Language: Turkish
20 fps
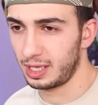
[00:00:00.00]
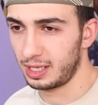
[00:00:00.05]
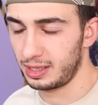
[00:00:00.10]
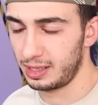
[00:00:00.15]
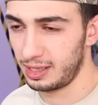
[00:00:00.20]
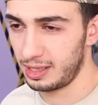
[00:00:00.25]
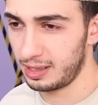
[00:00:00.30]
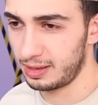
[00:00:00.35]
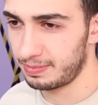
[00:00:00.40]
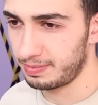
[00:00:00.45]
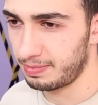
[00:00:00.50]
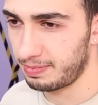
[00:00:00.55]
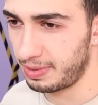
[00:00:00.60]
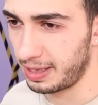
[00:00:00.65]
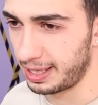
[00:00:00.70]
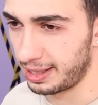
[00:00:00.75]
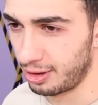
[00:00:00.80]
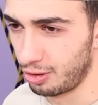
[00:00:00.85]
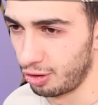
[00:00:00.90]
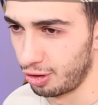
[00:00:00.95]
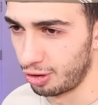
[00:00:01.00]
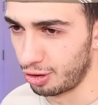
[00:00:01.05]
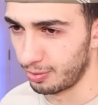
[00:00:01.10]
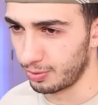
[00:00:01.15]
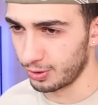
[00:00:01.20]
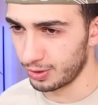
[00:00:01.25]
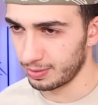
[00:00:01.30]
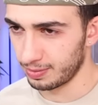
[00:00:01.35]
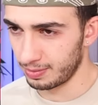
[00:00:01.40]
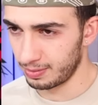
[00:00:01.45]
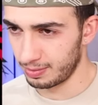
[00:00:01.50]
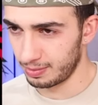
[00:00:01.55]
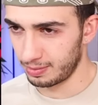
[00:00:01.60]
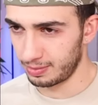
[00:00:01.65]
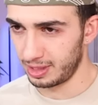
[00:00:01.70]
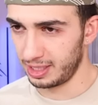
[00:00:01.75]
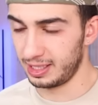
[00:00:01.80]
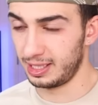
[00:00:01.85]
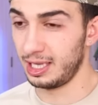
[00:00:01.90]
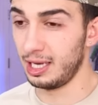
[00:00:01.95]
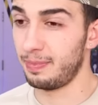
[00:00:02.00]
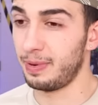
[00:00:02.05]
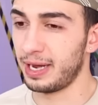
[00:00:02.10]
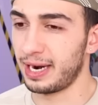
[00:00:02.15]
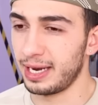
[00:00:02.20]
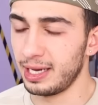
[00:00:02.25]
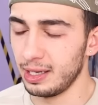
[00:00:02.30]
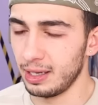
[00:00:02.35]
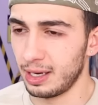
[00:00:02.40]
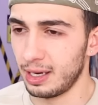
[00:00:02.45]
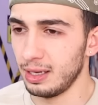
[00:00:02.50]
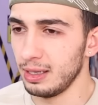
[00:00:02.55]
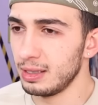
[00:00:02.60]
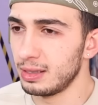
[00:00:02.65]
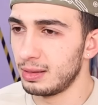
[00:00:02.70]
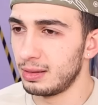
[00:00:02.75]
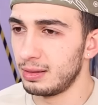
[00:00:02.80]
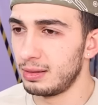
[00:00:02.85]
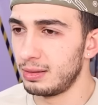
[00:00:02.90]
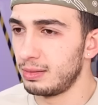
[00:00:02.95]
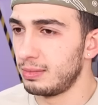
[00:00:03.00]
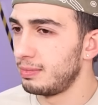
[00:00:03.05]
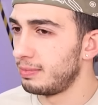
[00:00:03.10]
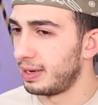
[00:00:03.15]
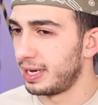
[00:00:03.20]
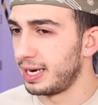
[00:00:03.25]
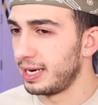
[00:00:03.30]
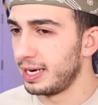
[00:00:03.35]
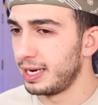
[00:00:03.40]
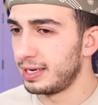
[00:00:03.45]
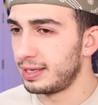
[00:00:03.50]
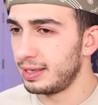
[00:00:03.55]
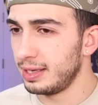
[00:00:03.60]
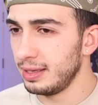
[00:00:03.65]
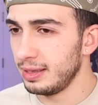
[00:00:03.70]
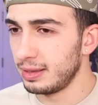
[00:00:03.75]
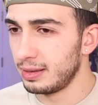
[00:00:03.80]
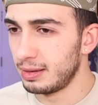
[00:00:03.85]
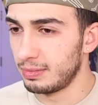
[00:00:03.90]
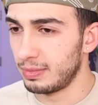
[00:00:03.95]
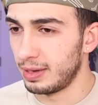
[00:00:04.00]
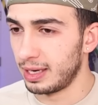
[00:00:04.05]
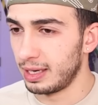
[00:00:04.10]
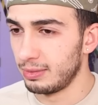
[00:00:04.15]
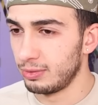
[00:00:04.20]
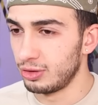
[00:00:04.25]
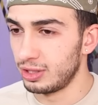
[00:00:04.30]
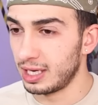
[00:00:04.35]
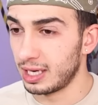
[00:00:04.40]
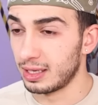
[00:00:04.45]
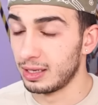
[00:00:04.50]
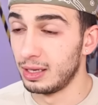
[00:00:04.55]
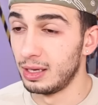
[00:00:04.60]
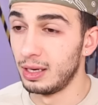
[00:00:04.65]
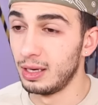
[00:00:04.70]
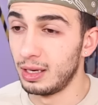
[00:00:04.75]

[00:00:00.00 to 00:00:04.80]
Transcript: Kediye para oyunu mu? İzle parayı. Aha. Para nerede? Para burada.